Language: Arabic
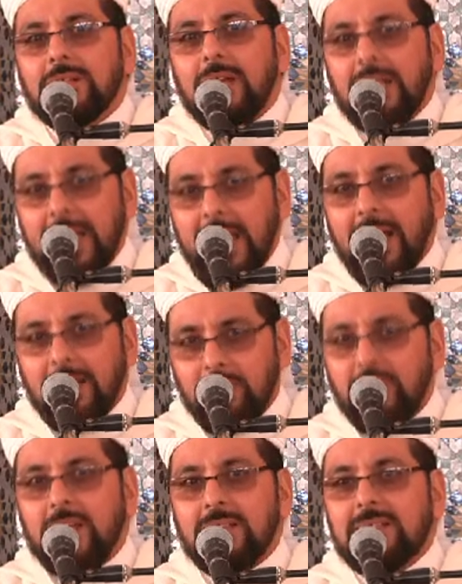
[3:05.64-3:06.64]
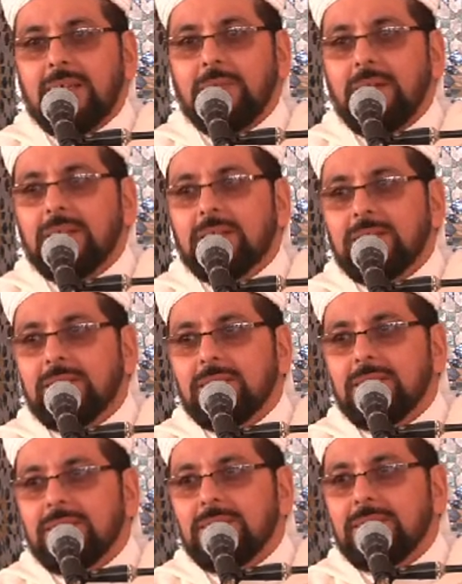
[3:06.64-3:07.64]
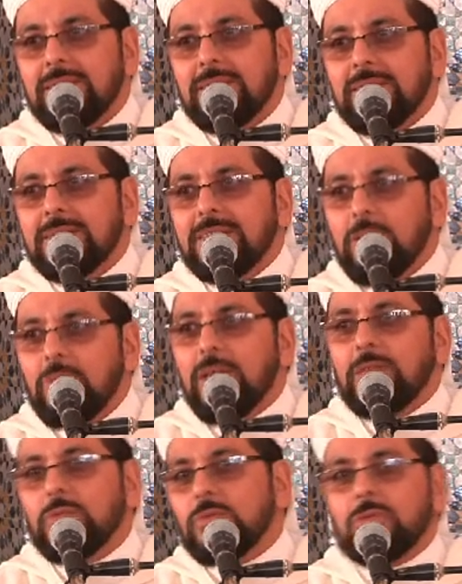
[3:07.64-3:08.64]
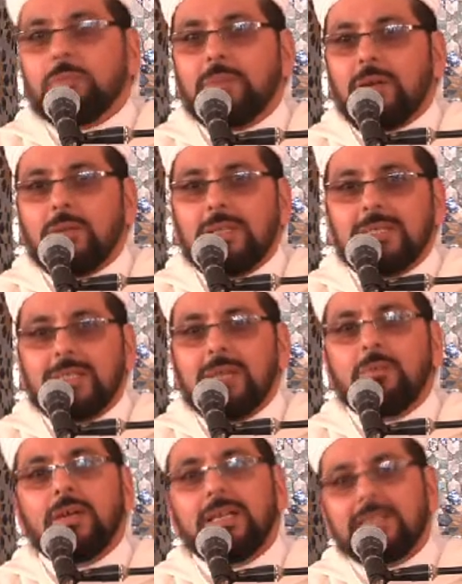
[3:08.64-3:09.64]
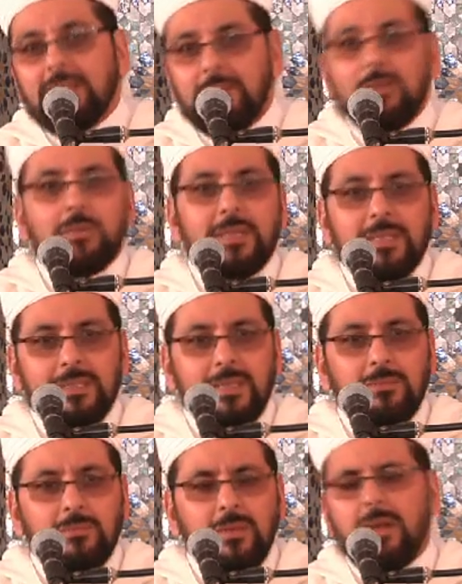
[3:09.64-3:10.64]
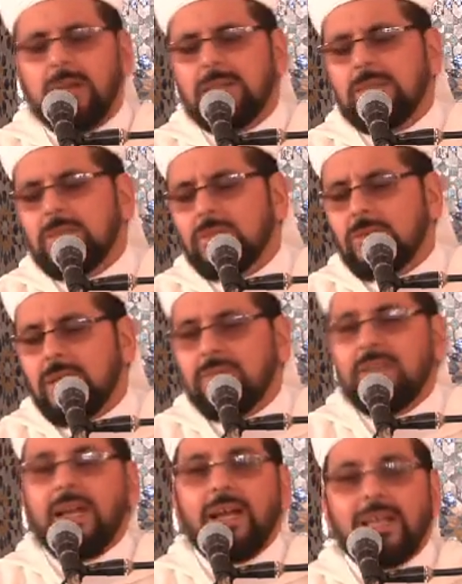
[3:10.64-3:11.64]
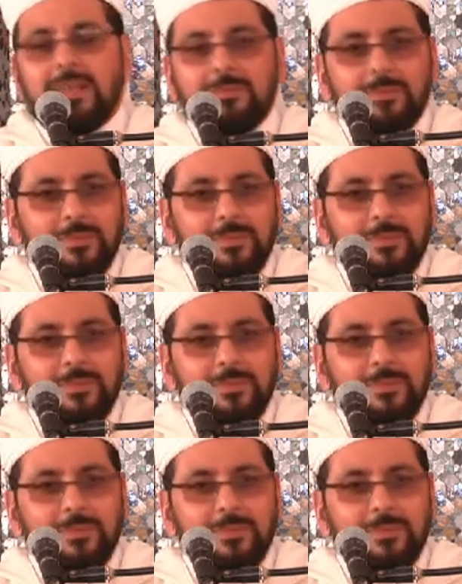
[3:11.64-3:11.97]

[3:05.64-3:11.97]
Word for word: الآن في هذا الزمن دولة تطبق الإسلام ولا تعمل بالإسلام أي دولة في العالم